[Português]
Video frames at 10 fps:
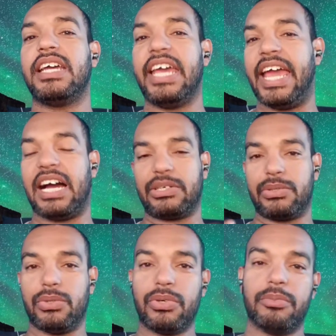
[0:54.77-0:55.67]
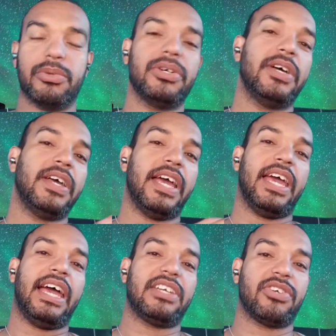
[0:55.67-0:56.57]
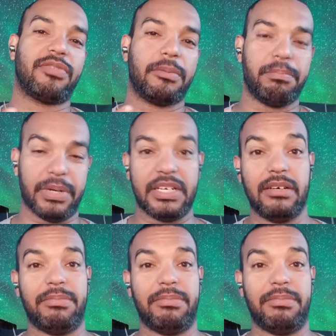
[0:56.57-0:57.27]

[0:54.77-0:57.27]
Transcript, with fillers: É a Globo, é a Jovem Pan,